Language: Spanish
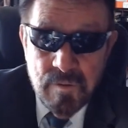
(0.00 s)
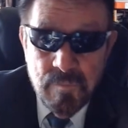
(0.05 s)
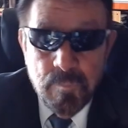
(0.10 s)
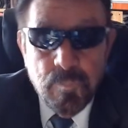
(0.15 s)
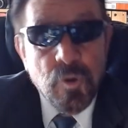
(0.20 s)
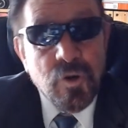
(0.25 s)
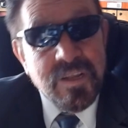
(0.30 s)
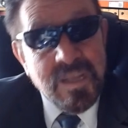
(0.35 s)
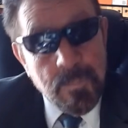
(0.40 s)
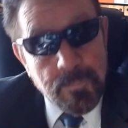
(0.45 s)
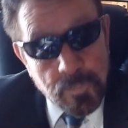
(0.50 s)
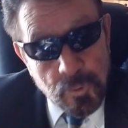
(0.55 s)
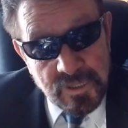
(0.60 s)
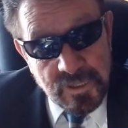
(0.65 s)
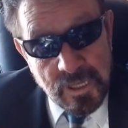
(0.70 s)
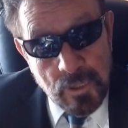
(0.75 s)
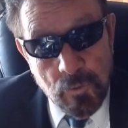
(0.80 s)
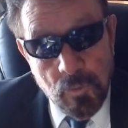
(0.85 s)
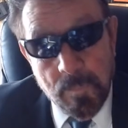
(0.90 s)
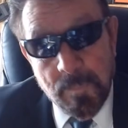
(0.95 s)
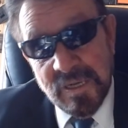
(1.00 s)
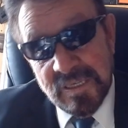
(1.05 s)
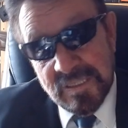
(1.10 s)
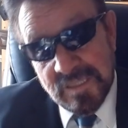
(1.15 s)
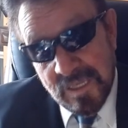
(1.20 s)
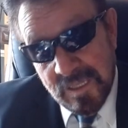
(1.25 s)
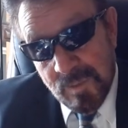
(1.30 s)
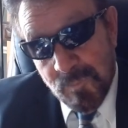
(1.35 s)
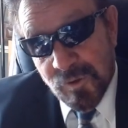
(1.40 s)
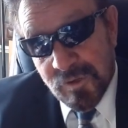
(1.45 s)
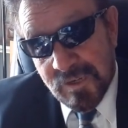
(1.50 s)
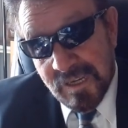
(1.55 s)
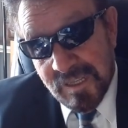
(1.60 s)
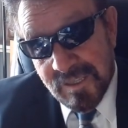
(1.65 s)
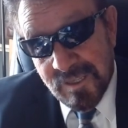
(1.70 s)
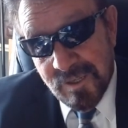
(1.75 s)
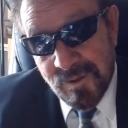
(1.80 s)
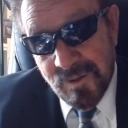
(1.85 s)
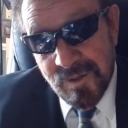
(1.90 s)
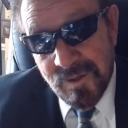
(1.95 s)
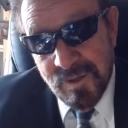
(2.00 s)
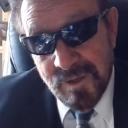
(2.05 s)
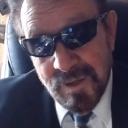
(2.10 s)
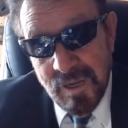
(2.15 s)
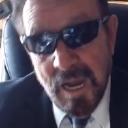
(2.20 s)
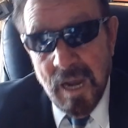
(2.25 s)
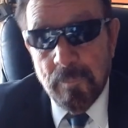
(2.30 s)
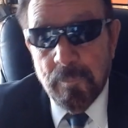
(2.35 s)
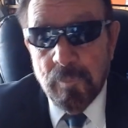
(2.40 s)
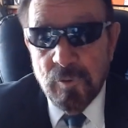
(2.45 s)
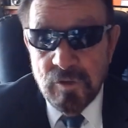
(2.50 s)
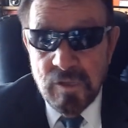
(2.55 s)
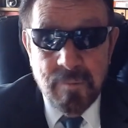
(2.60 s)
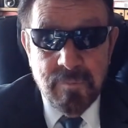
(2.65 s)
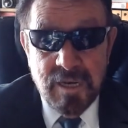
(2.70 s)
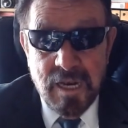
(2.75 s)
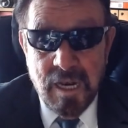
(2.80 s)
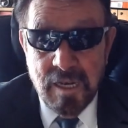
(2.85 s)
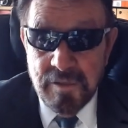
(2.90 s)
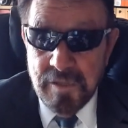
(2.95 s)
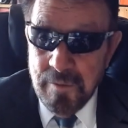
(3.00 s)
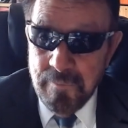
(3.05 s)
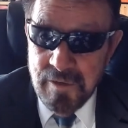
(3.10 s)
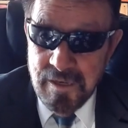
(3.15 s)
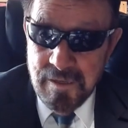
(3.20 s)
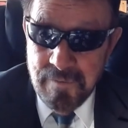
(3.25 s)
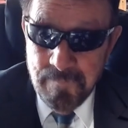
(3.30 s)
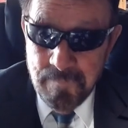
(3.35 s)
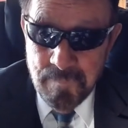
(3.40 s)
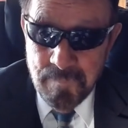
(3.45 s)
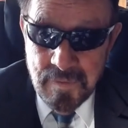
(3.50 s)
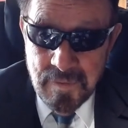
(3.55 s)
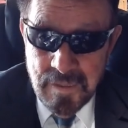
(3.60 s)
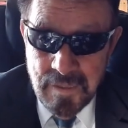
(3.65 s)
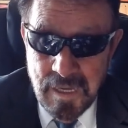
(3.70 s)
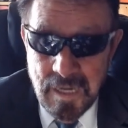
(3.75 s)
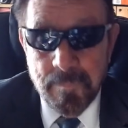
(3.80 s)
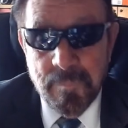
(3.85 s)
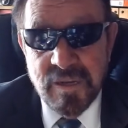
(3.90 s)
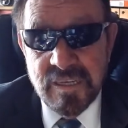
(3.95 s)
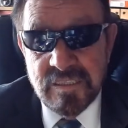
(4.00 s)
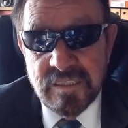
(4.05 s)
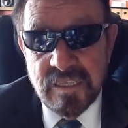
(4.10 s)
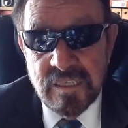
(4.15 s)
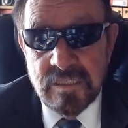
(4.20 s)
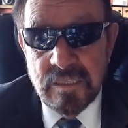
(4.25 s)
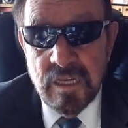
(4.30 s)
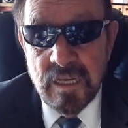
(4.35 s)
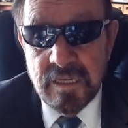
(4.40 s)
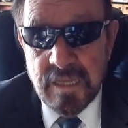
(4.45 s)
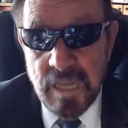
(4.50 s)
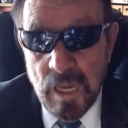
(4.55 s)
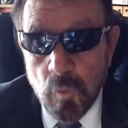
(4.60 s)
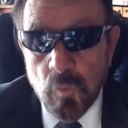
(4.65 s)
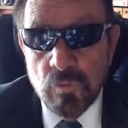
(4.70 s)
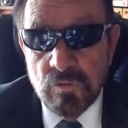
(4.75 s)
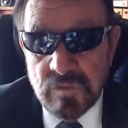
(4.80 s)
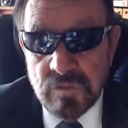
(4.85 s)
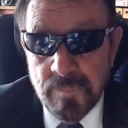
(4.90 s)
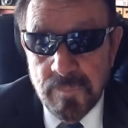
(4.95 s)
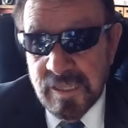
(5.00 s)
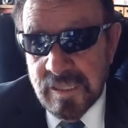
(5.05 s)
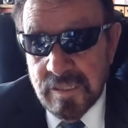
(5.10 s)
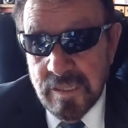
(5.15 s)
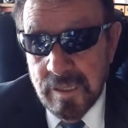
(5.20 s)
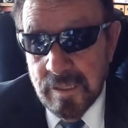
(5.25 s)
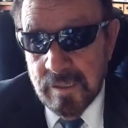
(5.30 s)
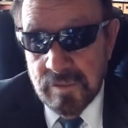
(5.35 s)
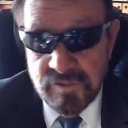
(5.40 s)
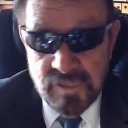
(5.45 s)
¿Por qué? Porque los países democráticos apoyaban al débil a los países que injustamente,